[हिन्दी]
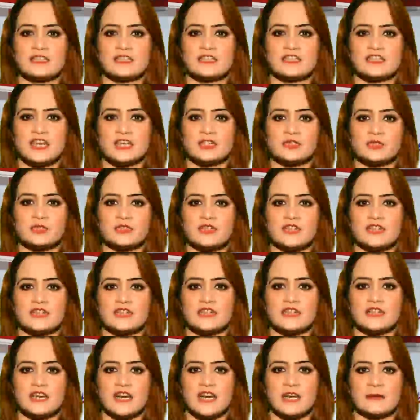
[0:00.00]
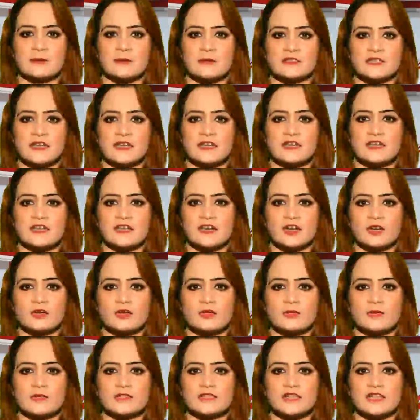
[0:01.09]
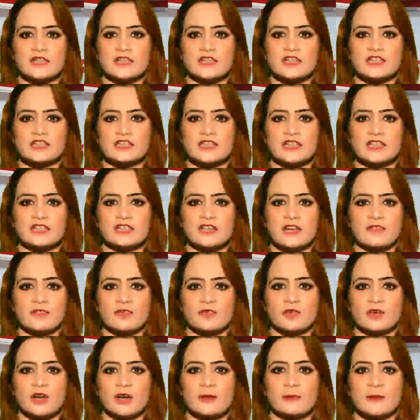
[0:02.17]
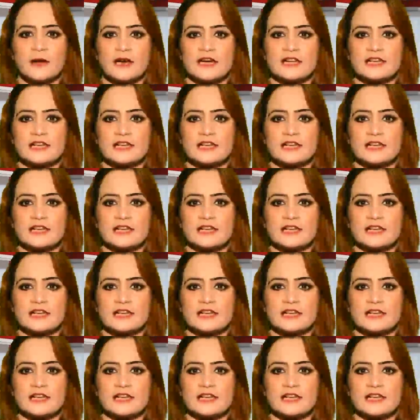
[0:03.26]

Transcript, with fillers: रिक्शा यूनियन की काल पर दारल हुकूमत के रिक्शा ड्राइवरों का